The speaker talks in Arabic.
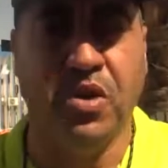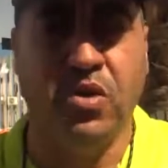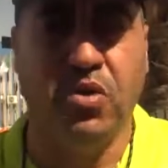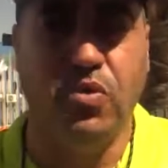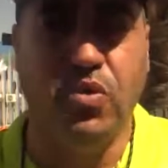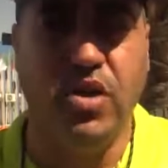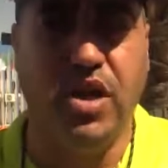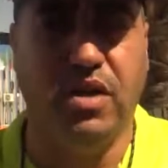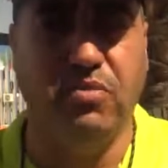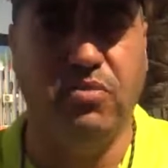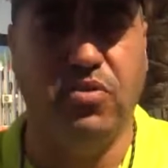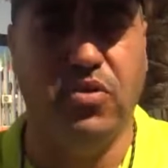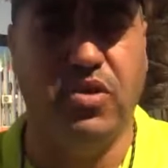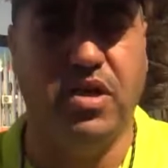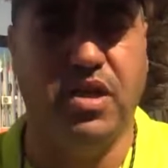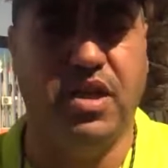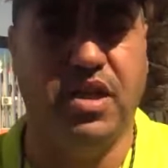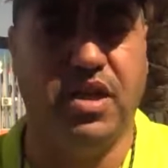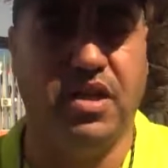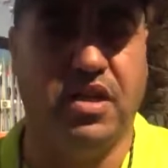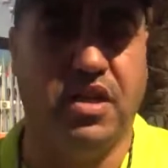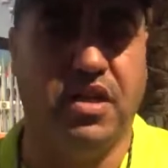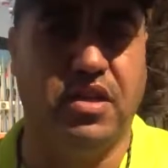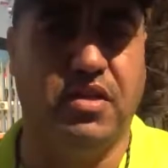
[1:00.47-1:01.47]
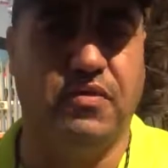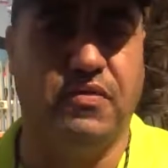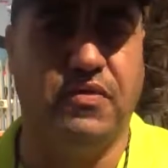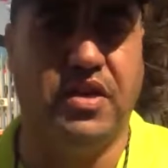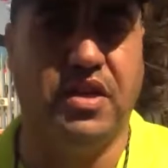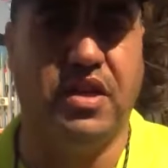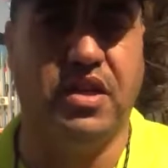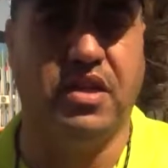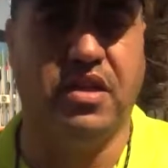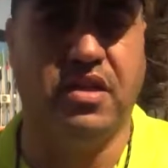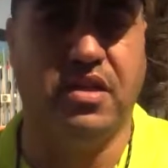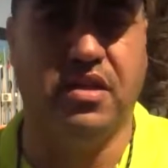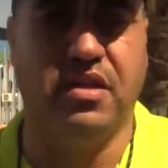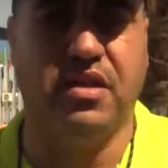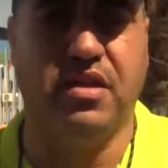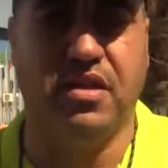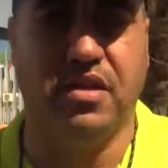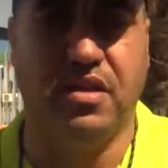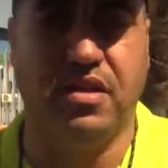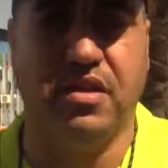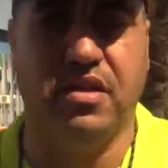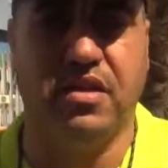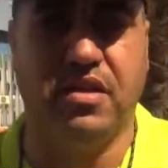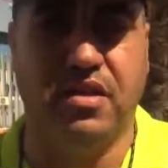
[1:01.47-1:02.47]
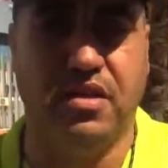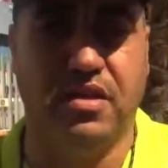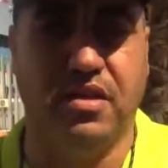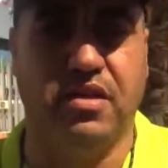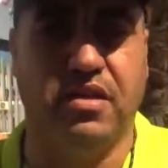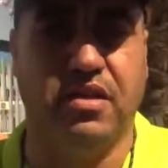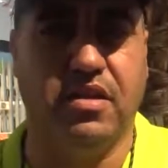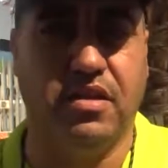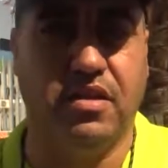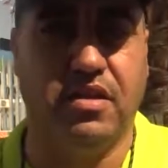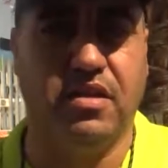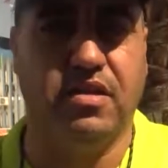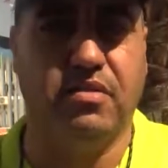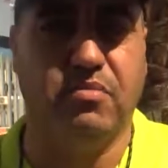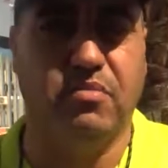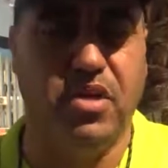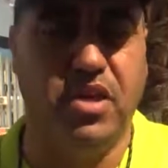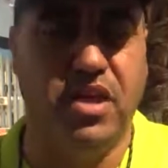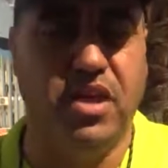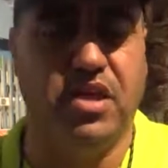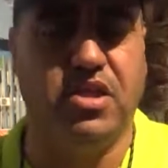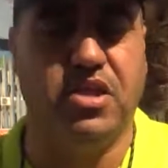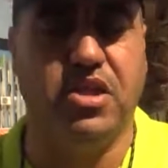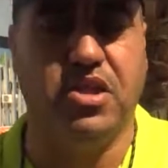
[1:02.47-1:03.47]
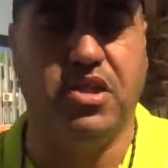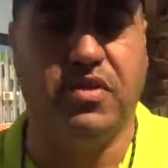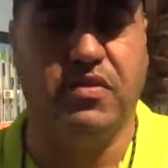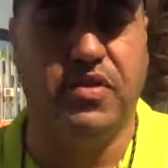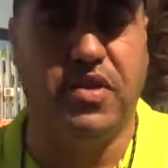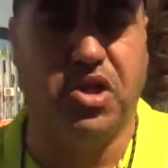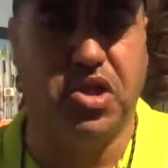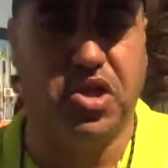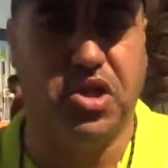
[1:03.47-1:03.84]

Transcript: والحمد لله كان الفارق آه، مليح ديجا في